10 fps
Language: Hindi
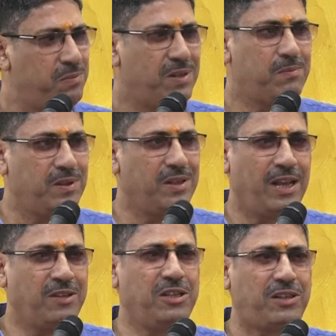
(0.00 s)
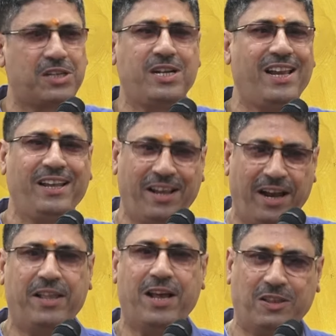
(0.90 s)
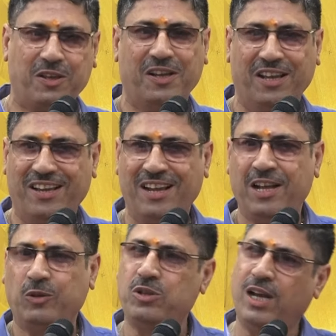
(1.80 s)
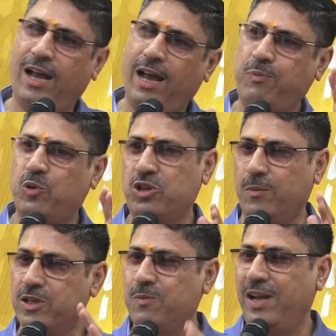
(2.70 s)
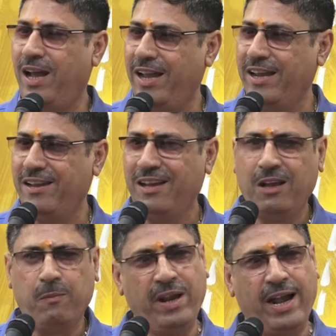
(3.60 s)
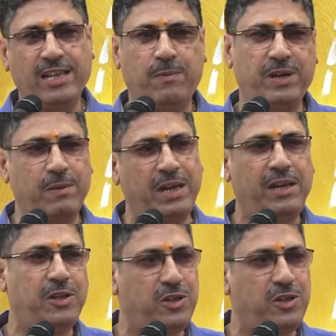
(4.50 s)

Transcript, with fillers: पर ऐसी तृष्णा नहीं रह जाती है तो जहाँ आपको समझ में आए मैं आज अपने मन की